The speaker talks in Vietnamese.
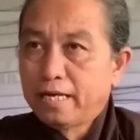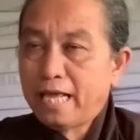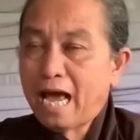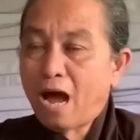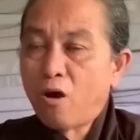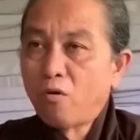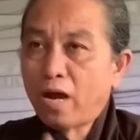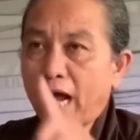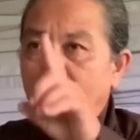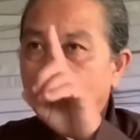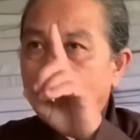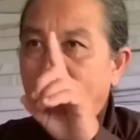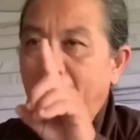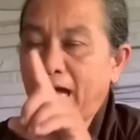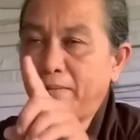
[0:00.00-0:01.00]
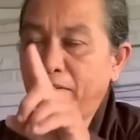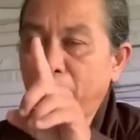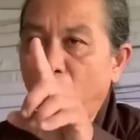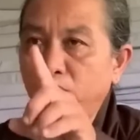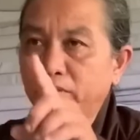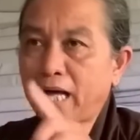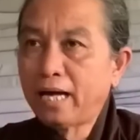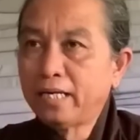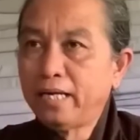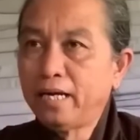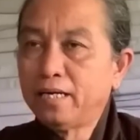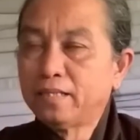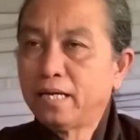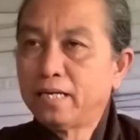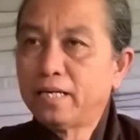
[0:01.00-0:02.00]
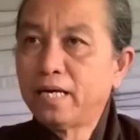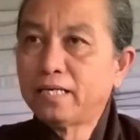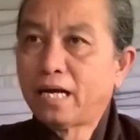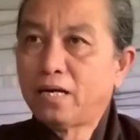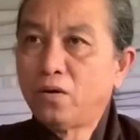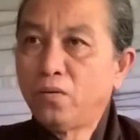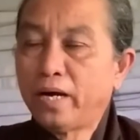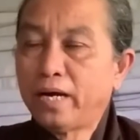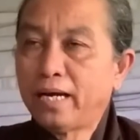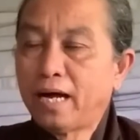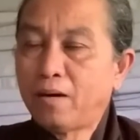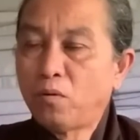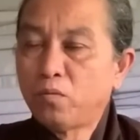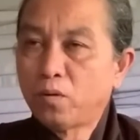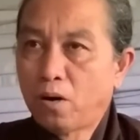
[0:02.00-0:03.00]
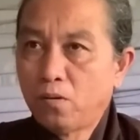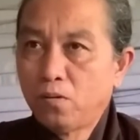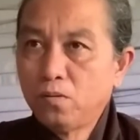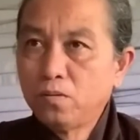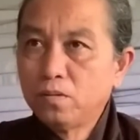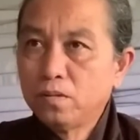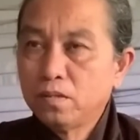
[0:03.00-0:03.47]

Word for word: vào ngày 24 tháng giêng thì chiến tranh Ukraine bùng nổ